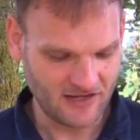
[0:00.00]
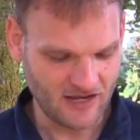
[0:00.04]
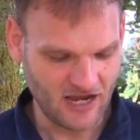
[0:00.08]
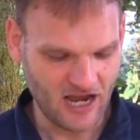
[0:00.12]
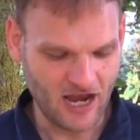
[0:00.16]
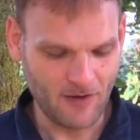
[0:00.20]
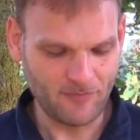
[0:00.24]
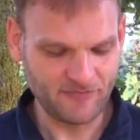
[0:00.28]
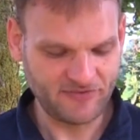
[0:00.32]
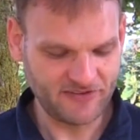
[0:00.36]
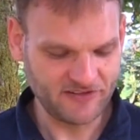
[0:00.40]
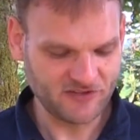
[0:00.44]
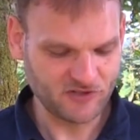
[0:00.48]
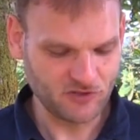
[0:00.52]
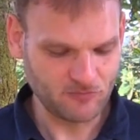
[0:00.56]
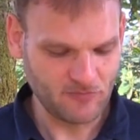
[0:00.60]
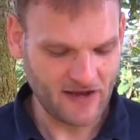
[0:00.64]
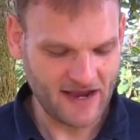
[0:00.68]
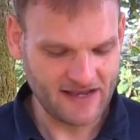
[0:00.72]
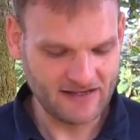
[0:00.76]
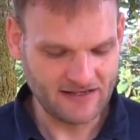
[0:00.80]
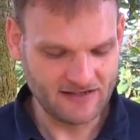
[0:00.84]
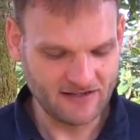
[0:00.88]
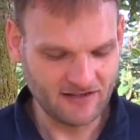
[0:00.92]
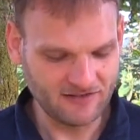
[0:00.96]
Haben Sie schon
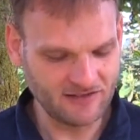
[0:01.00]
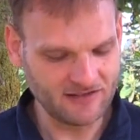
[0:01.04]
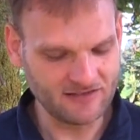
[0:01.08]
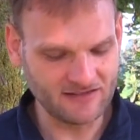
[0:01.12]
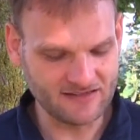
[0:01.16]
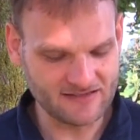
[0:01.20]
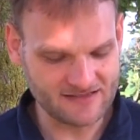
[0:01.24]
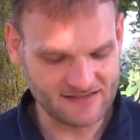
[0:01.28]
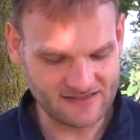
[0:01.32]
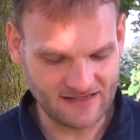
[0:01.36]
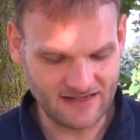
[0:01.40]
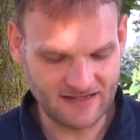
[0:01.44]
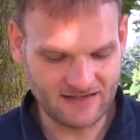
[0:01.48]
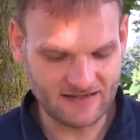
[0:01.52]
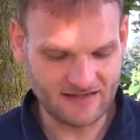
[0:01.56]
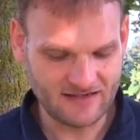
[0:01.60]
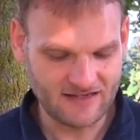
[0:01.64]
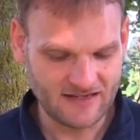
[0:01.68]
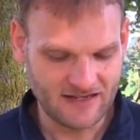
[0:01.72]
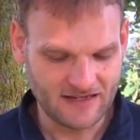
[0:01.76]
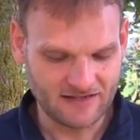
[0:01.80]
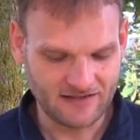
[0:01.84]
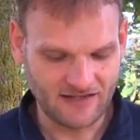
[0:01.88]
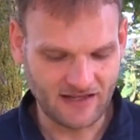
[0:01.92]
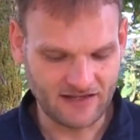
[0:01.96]
mal einen Hirten gesehen,
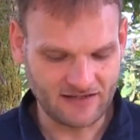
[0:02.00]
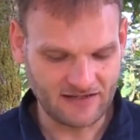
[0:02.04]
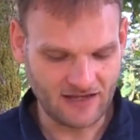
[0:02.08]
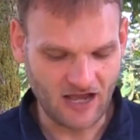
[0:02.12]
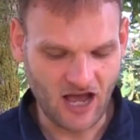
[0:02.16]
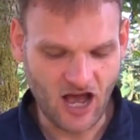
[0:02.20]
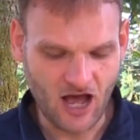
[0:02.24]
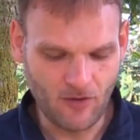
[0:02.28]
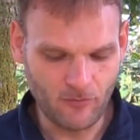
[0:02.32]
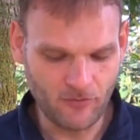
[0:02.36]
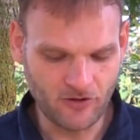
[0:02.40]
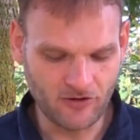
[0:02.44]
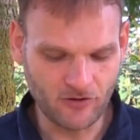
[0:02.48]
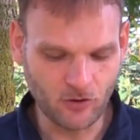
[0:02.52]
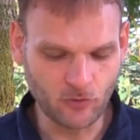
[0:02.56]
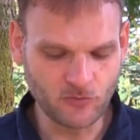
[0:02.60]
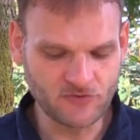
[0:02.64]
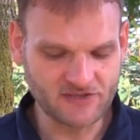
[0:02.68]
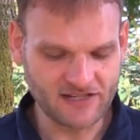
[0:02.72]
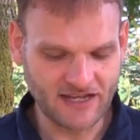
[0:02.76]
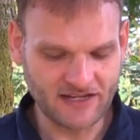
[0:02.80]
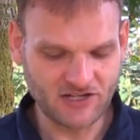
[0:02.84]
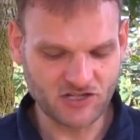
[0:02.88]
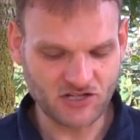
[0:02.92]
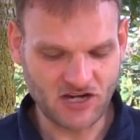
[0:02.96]
der die Arme um
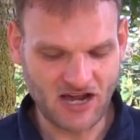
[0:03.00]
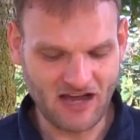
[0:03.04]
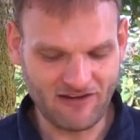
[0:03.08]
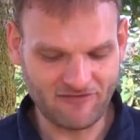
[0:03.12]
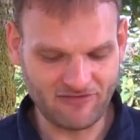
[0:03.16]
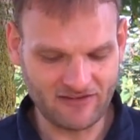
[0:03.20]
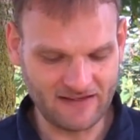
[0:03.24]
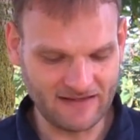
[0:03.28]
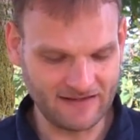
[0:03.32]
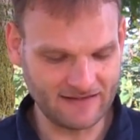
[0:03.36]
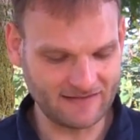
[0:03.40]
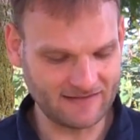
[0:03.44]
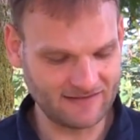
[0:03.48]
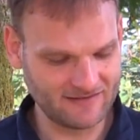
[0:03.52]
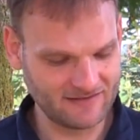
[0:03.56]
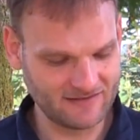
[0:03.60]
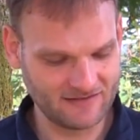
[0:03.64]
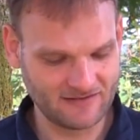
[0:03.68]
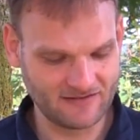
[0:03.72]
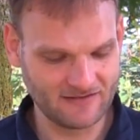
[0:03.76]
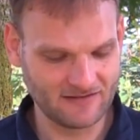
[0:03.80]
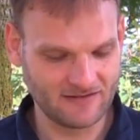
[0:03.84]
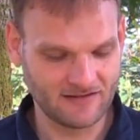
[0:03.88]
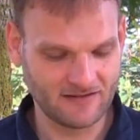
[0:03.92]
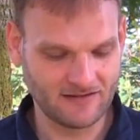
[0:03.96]
sein Schaf legt?
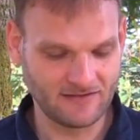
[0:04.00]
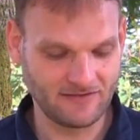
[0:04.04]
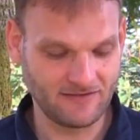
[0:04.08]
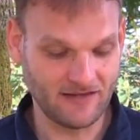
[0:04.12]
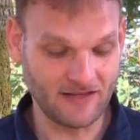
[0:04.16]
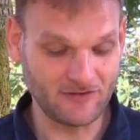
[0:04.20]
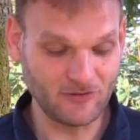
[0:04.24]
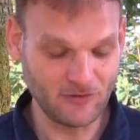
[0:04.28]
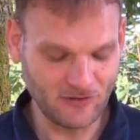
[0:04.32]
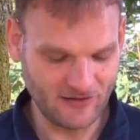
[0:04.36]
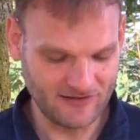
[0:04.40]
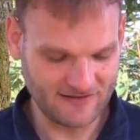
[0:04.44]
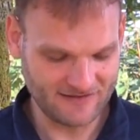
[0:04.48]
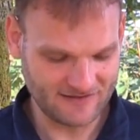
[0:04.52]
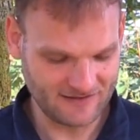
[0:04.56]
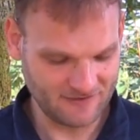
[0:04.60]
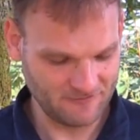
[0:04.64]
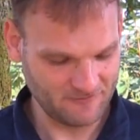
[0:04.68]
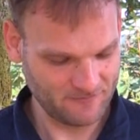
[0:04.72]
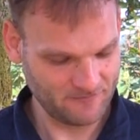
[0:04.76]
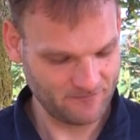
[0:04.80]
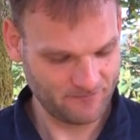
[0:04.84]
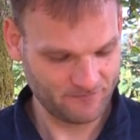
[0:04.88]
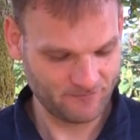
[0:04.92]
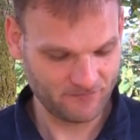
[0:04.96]
Natürlich.
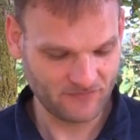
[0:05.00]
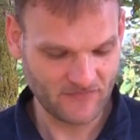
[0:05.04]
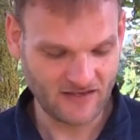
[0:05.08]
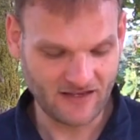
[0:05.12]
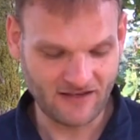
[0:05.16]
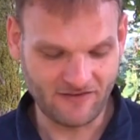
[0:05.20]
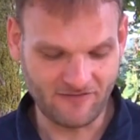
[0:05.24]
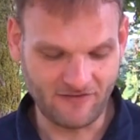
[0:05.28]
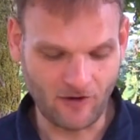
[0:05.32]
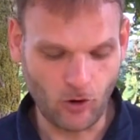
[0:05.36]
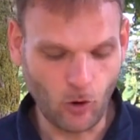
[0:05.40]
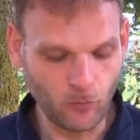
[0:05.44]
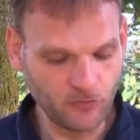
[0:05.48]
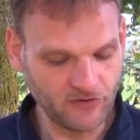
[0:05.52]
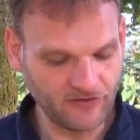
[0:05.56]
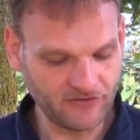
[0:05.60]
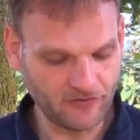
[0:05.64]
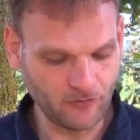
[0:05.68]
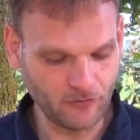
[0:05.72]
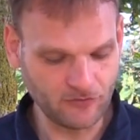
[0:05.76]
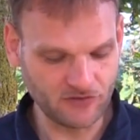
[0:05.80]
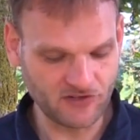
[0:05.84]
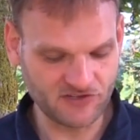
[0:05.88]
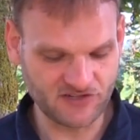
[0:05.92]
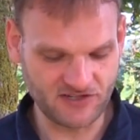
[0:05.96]
Warum
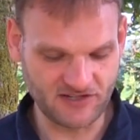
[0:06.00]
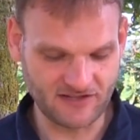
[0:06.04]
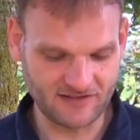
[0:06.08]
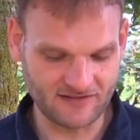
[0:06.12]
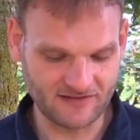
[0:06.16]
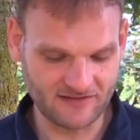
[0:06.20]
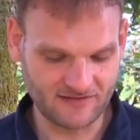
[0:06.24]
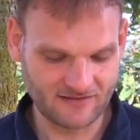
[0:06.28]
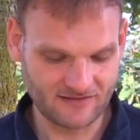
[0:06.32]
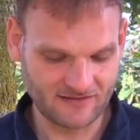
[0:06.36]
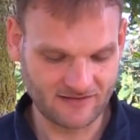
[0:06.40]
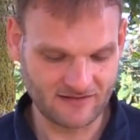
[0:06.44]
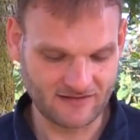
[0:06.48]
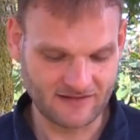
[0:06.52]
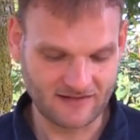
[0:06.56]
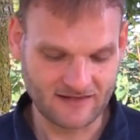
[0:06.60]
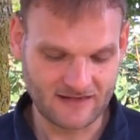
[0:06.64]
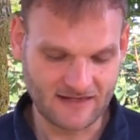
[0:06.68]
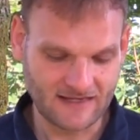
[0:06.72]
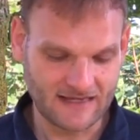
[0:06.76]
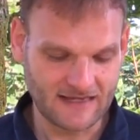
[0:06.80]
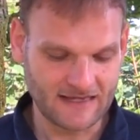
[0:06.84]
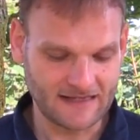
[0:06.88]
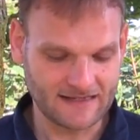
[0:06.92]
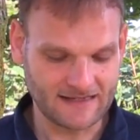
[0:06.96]
dieser Unterschied?
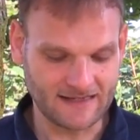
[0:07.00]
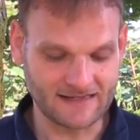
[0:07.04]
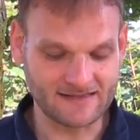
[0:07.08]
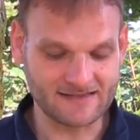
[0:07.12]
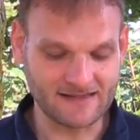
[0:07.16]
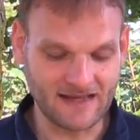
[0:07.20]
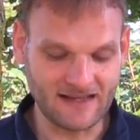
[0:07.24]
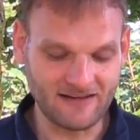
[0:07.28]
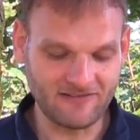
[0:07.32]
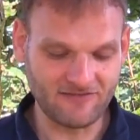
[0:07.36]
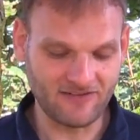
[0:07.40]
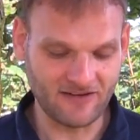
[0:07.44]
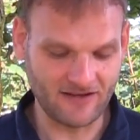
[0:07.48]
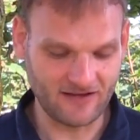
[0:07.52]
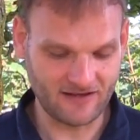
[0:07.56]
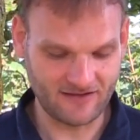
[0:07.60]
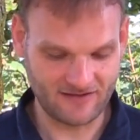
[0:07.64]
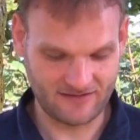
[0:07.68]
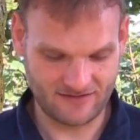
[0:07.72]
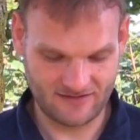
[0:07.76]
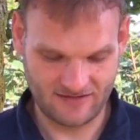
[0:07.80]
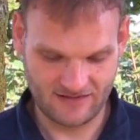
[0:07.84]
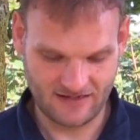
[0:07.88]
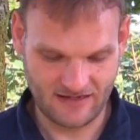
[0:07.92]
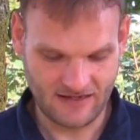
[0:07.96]
Ganz einfach.
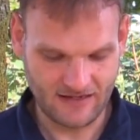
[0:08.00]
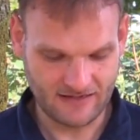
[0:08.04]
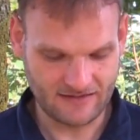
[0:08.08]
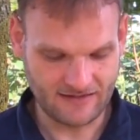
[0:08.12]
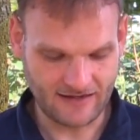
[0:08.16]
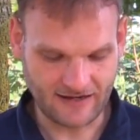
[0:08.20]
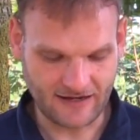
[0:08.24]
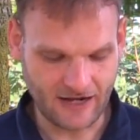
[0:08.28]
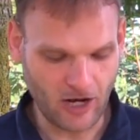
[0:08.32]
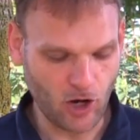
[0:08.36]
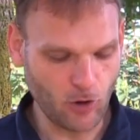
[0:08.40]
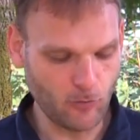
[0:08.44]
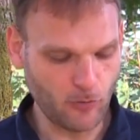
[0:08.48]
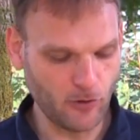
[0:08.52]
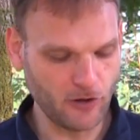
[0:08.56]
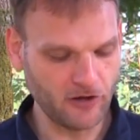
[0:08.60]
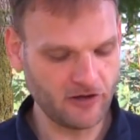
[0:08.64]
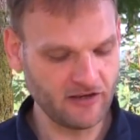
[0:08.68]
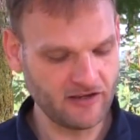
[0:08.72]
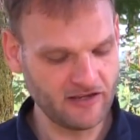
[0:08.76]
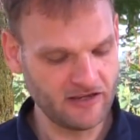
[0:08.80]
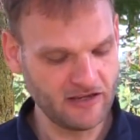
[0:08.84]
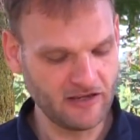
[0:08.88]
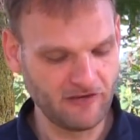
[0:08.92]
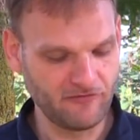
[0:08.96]
Der
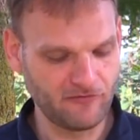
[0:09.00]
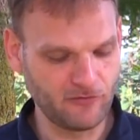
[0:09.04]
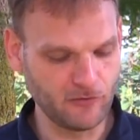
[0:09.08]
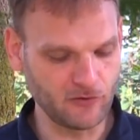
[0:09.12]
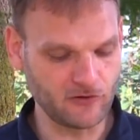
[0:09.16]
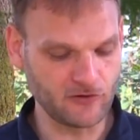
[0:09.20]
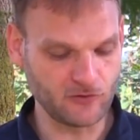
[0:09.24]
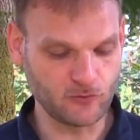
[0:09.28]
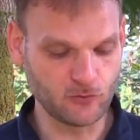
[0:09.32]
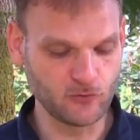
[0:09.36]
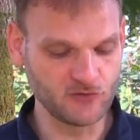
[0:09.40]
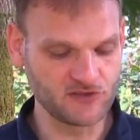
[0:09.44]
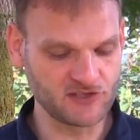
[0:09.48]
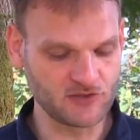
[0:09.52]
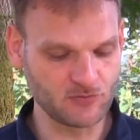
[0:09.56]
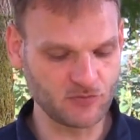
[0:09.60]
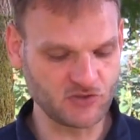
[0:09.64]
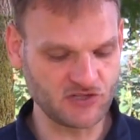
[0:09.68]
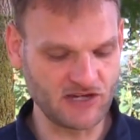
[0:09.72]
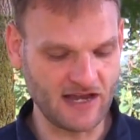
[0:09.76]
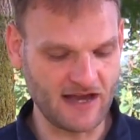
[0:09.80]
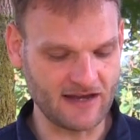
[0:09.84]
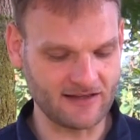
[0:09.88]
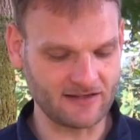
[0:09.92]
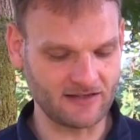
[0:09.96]
Cowboy führt die Kuh zum
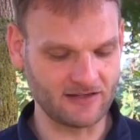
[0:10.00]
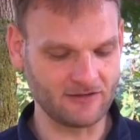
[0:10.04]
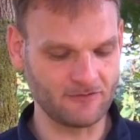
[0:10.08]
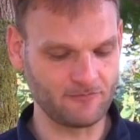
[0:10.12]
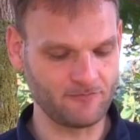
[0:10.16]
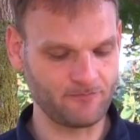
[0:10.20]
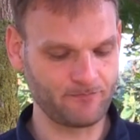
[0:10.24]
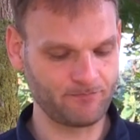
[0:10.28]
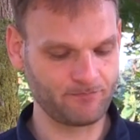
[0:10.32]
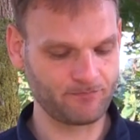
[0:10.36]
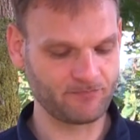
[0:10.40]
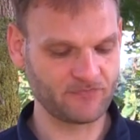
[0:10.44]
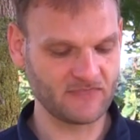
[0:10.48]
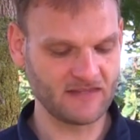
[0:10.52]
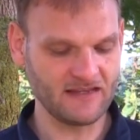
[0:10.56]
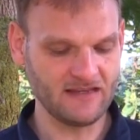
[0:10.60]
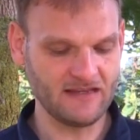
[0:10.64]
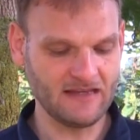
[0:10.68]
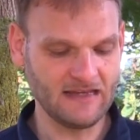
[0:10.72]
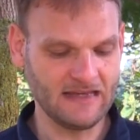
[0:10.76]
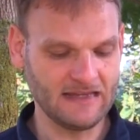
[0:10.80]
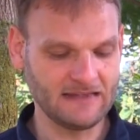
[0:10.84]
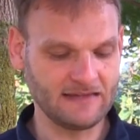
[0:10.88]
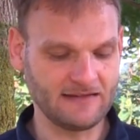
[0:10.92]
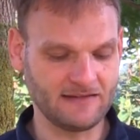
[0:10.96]
Schlachten.
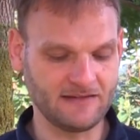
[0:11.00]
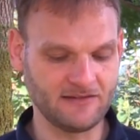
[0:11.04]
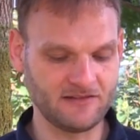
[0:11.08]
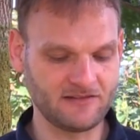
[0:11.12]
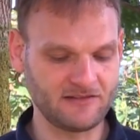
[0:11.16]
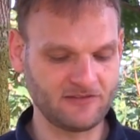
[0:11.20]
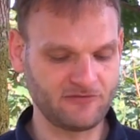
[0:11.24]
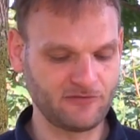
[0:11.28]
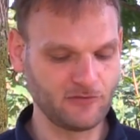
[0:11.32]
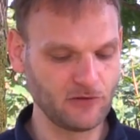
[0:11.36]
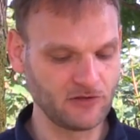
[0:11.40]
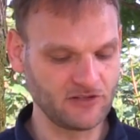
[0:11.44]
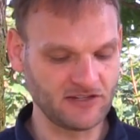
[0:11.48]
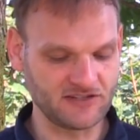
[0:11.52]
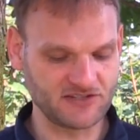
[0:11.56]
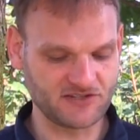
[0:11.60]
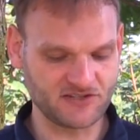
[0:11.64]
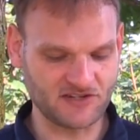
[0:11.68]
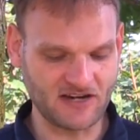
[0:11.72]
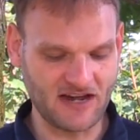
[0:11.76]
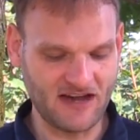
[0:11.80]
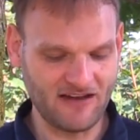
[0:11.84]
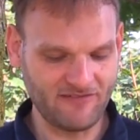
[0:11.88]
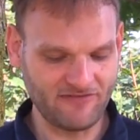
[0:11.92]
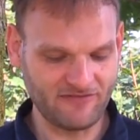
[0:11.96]
Der Hirte führt das
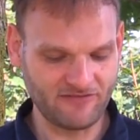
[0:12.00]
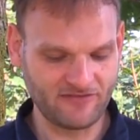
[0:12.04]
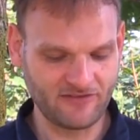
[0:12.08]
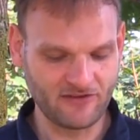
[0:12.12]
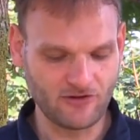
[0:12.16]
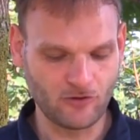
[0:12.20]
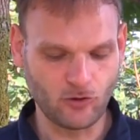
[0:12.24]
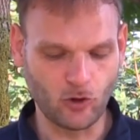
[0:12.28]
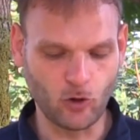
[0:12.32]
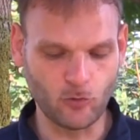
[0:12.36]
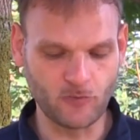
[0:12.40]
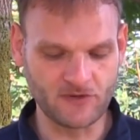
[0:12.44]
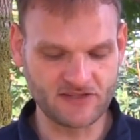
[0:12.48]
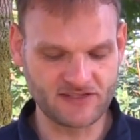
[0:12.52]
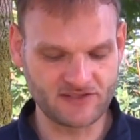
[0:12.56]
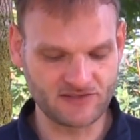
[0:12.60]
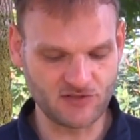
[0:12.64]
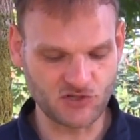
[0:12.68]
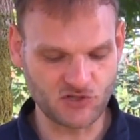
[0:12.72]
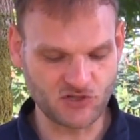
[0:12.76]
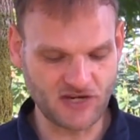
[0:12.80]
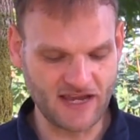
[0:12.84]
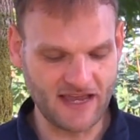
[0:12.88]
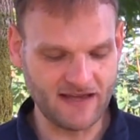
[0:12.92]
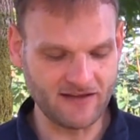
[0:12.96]
Schaf, um es
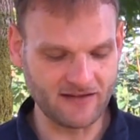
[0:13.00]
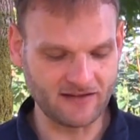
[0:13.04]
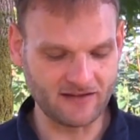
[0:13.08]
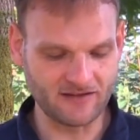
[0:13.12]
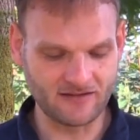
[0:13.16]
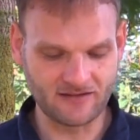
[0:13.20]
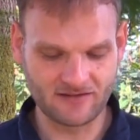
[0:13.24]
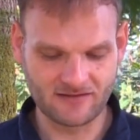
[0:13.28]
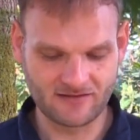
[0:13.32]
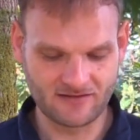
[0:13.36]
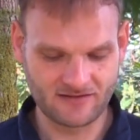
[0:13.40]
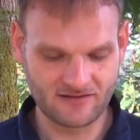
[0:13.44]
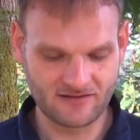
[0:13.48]
zu scheren.